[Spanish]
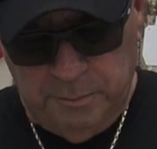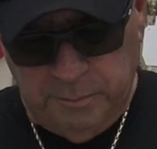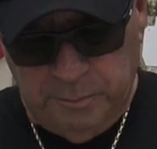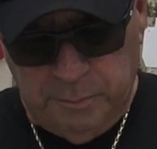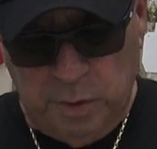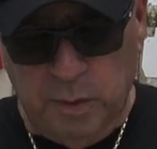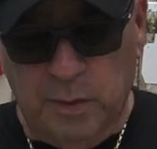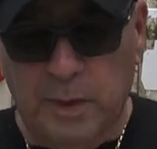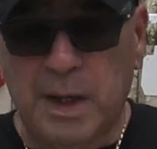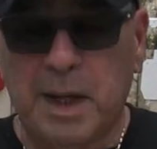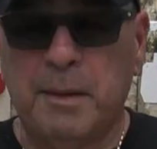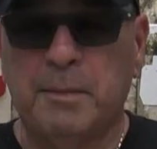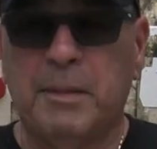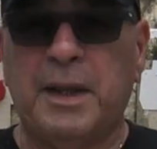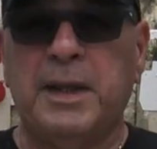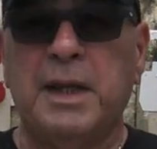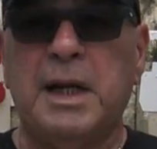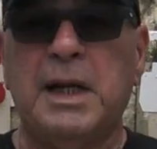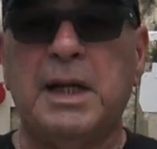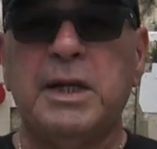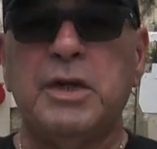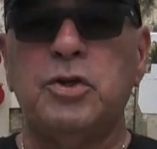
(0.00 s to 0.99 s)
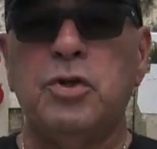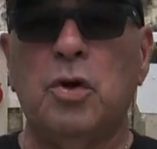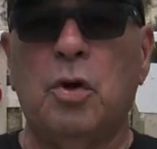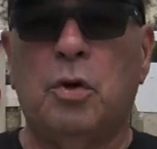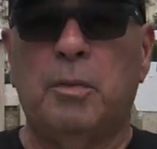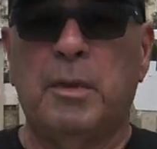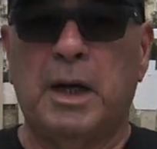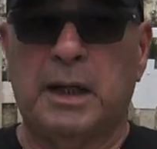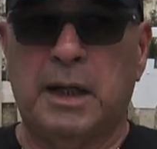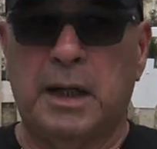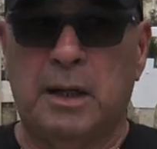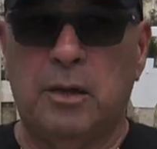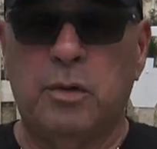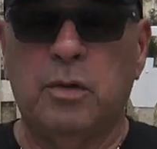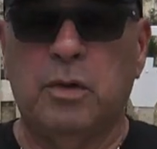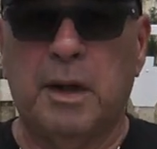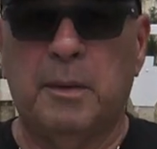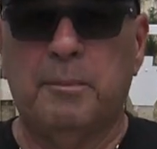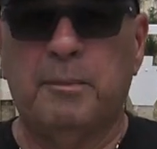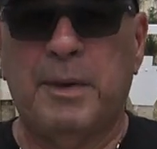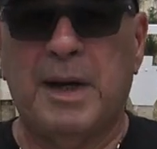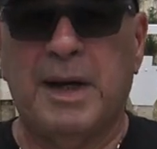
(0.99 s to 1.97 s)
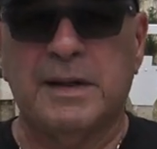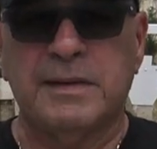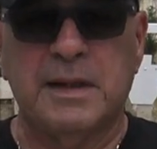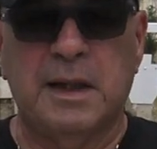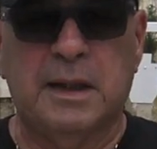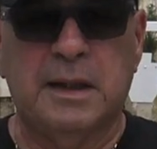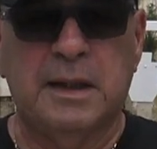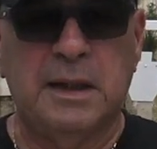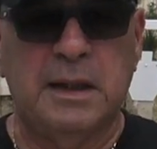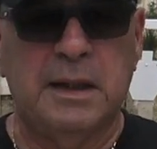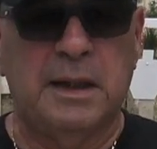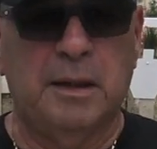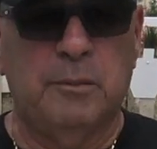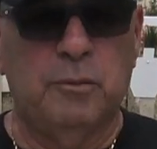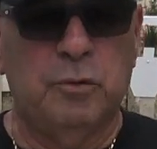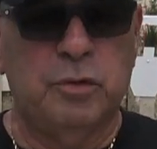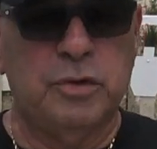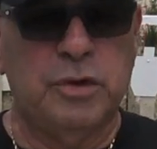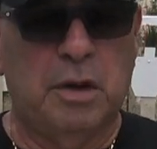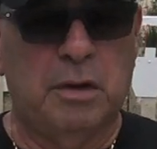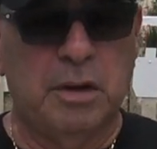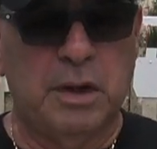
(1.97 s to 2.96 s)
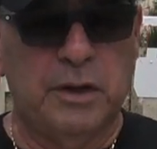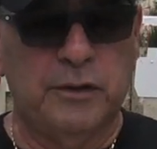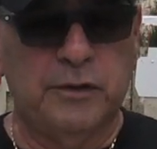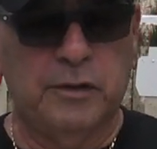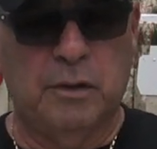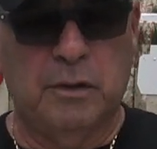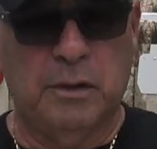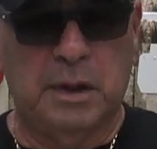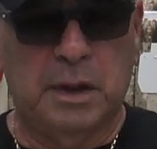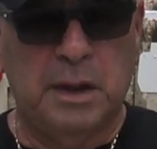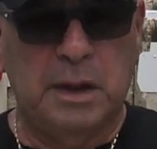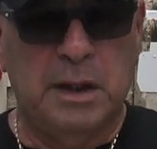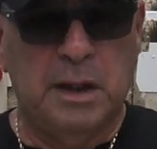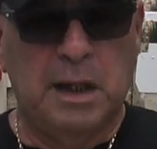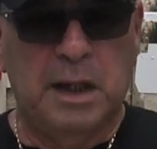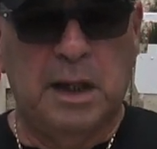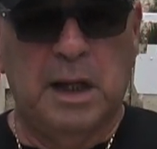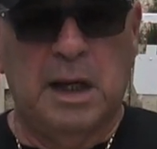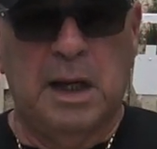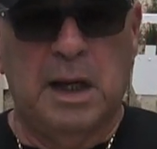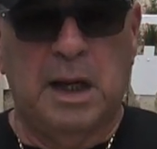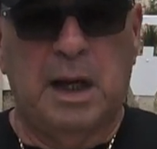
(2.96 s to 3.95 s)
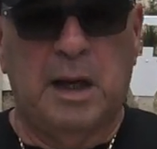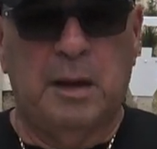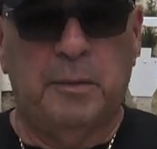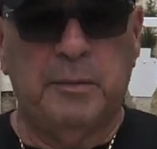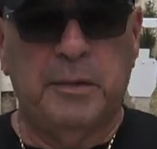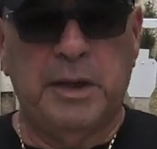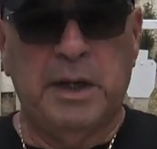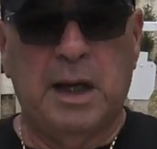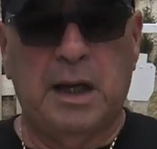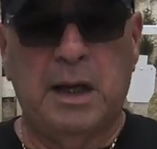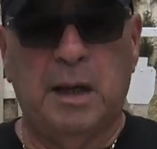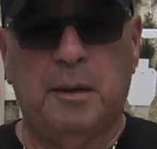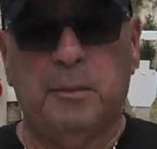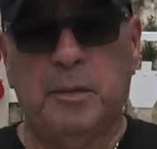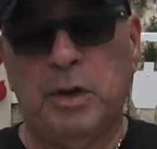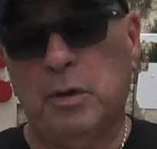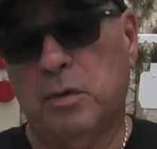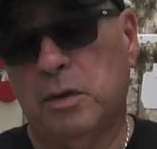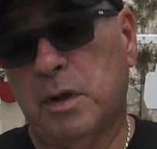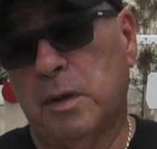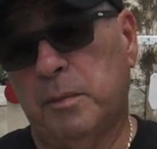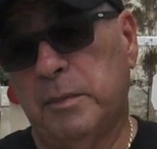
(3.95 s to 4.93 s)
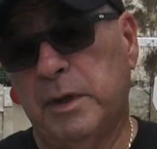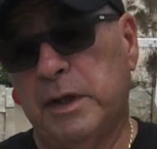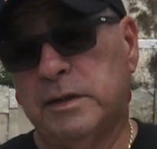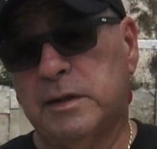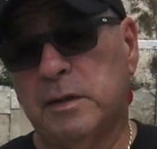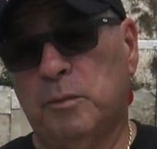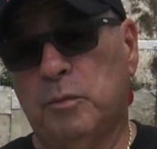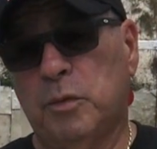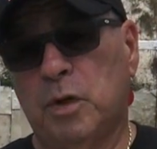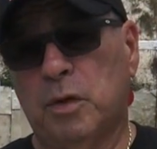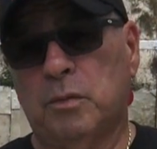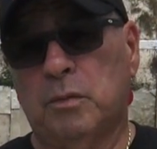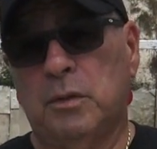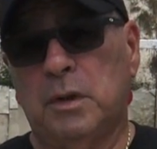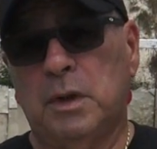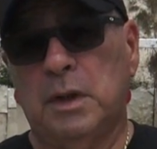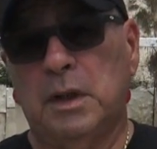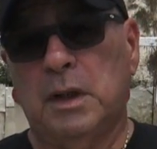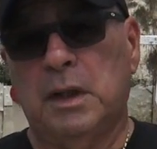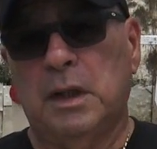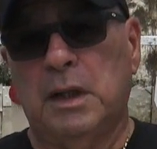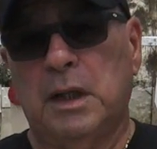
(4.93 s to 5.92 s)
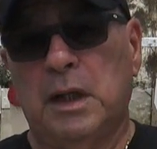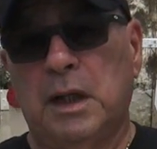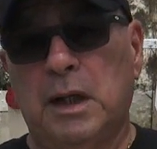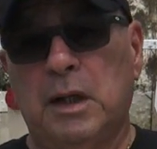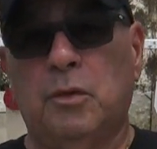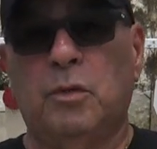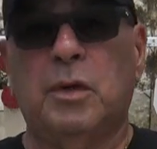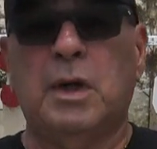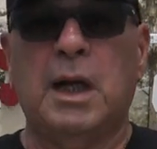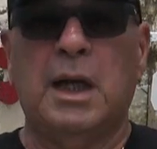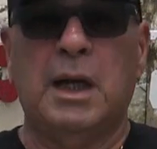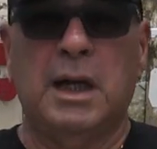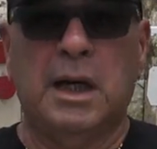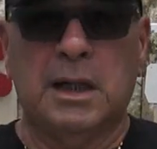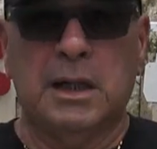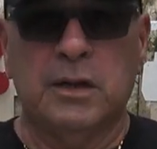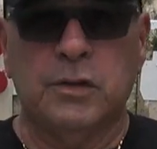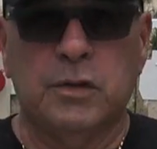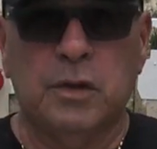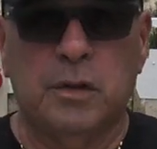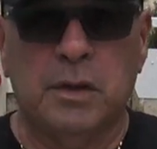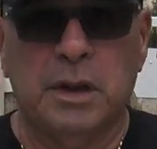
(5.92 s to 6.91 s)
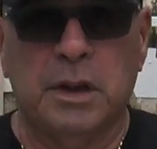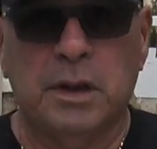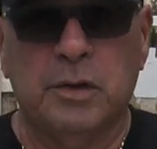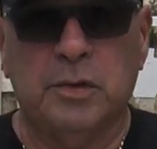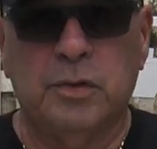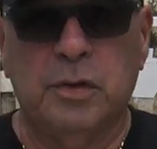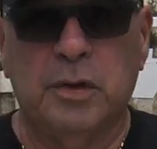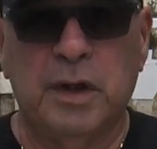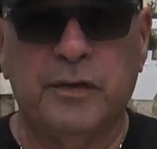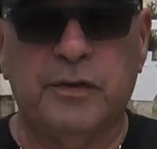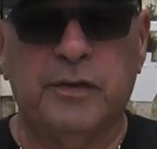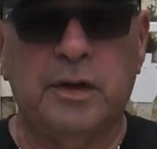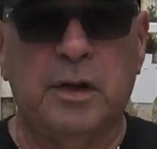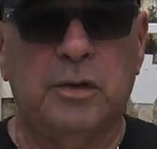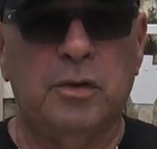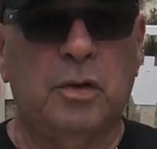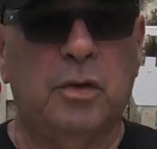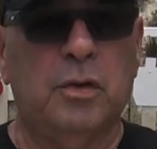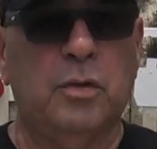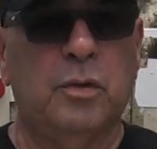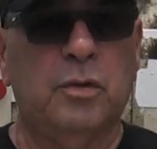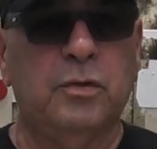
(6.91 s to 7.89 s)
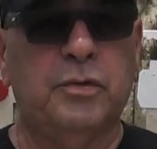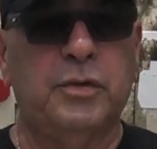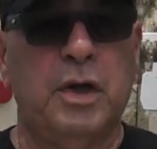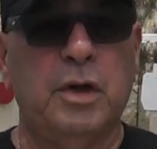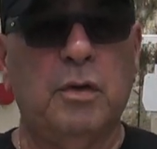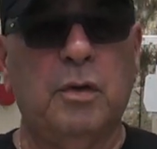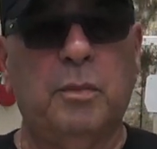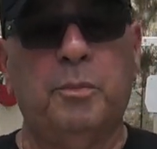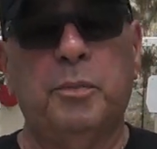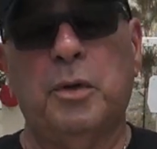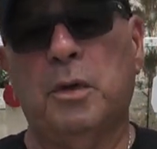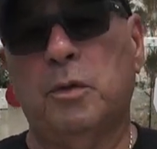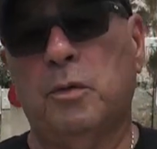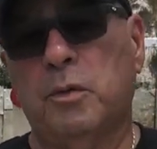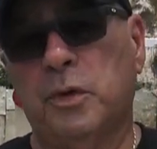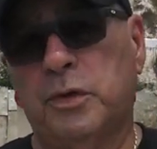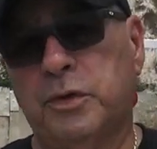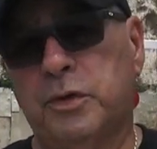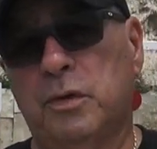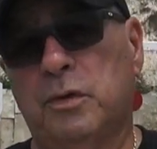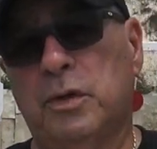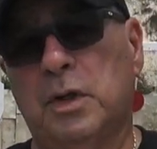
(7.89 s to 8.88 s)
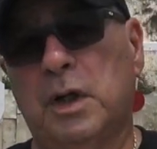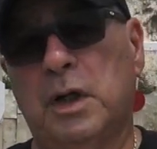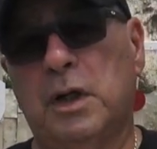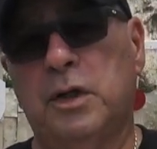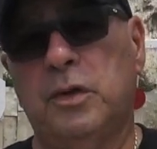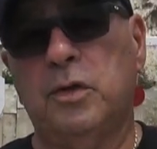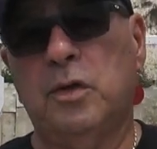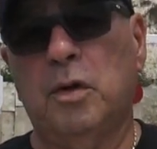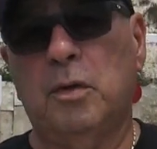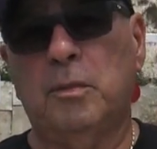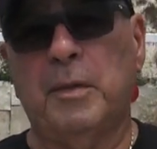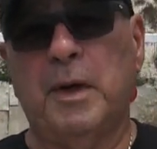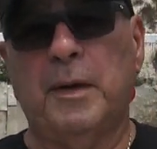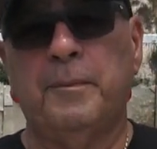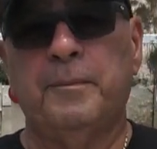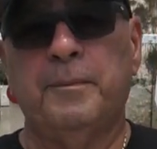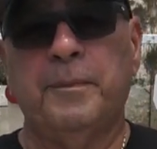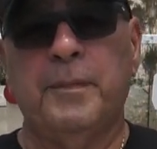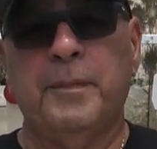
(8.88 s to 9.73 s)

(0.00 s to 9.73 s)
Problemas del idioma, que es lo que pasa aquí, que en muchas ocasiones a mí hay amigos que me dicen, bueno, eh, una de las razones que estoy haciéndolo contigo es por cuestión del idioma,